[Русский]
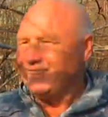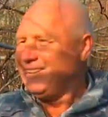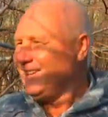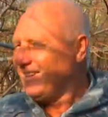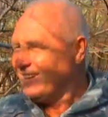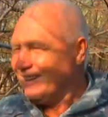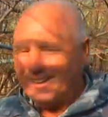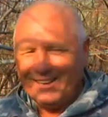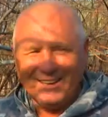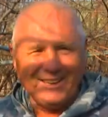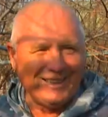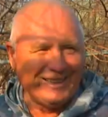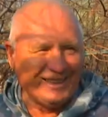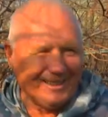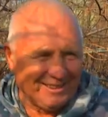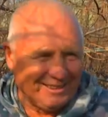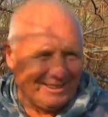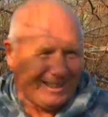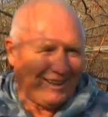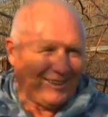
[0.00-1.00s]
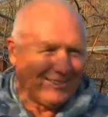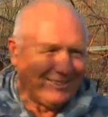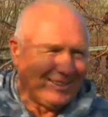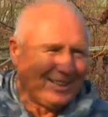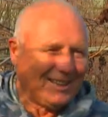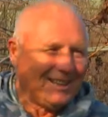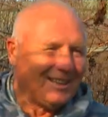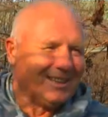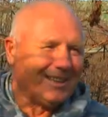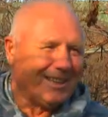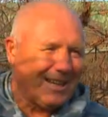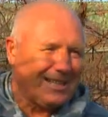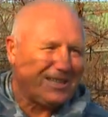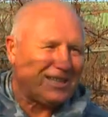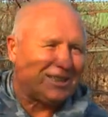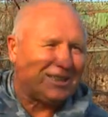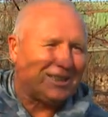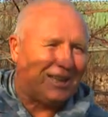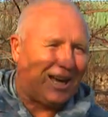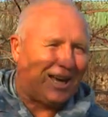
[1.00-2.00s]
И там
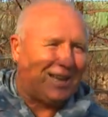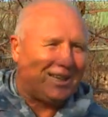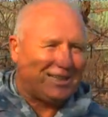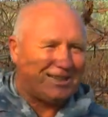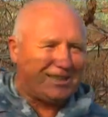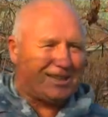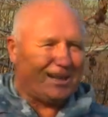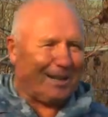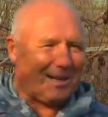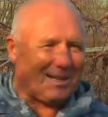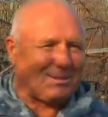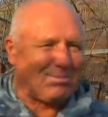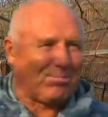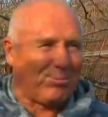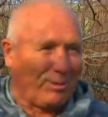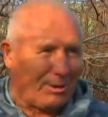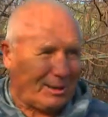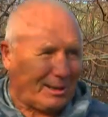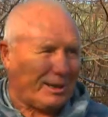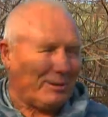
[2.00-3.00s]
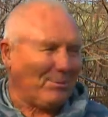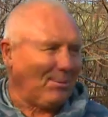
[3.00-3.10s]
начинались разборки,